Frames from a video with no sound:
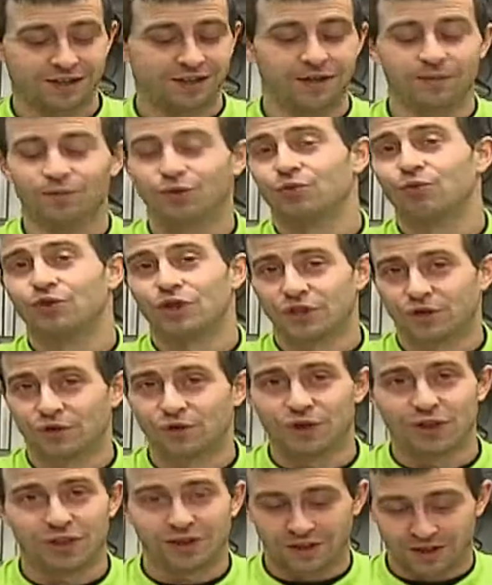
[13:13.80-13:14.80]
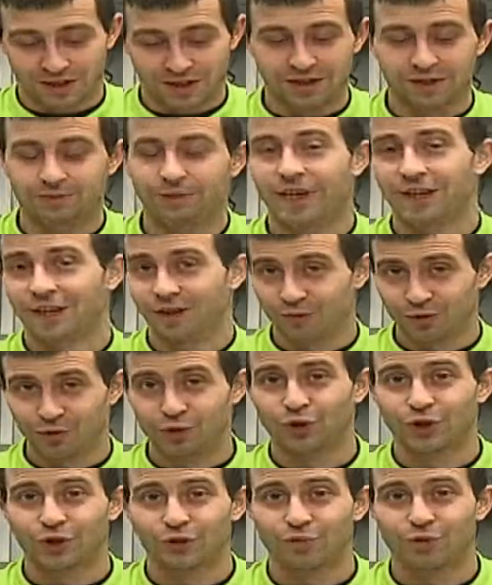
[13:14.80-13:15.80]
tenemos muchas cosas, que en España tenemos
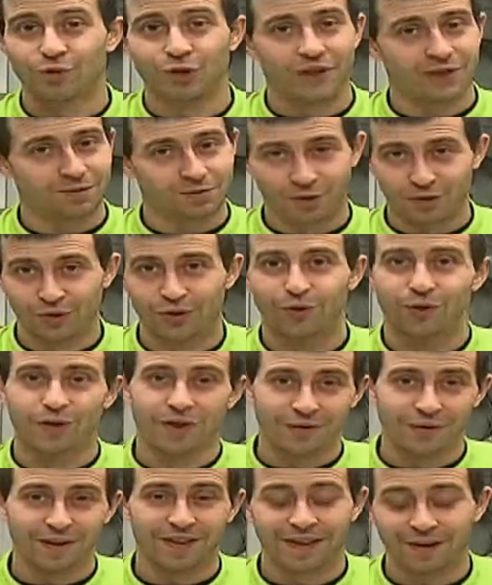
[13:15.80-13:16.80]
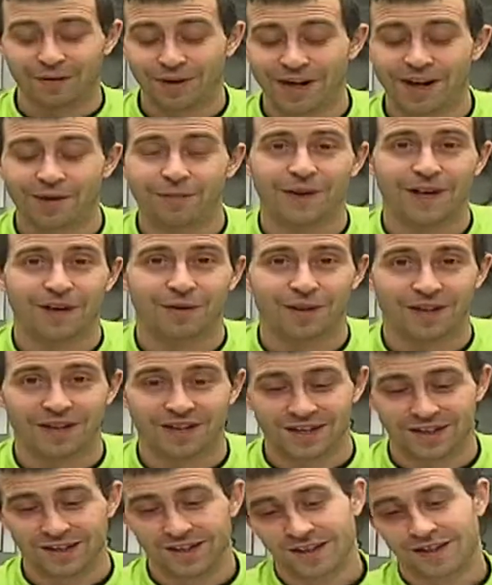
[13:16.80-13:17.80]
cosas muy buenas, pero en Teruel de verdad que vale la pena venir.
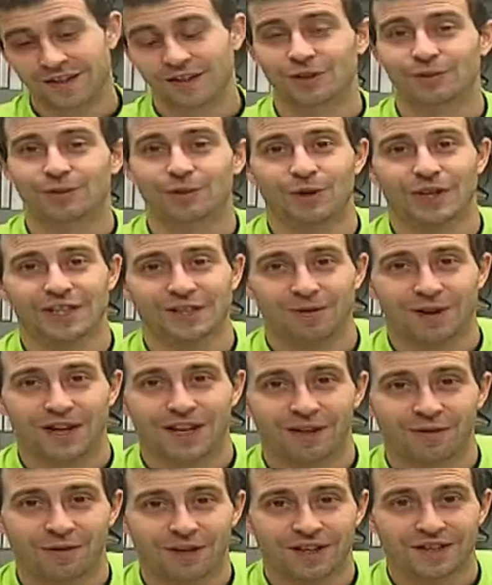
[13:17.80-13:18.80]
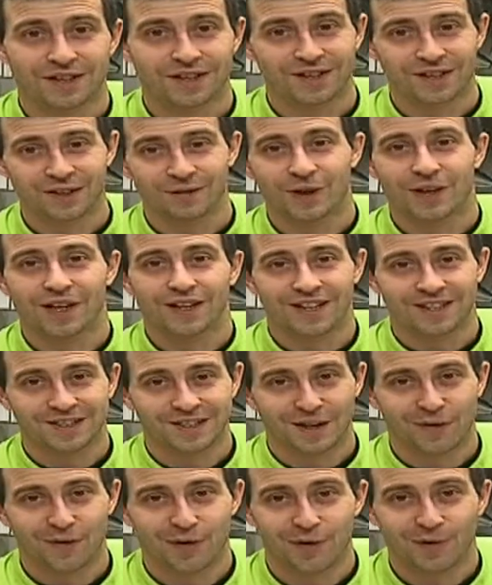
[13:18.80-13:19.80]
Nos vemos la semana que viene desde Teruel.
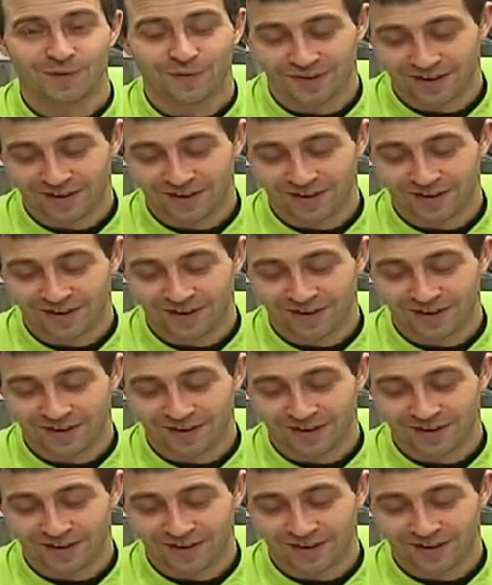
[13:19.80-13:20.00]
Hasta luego.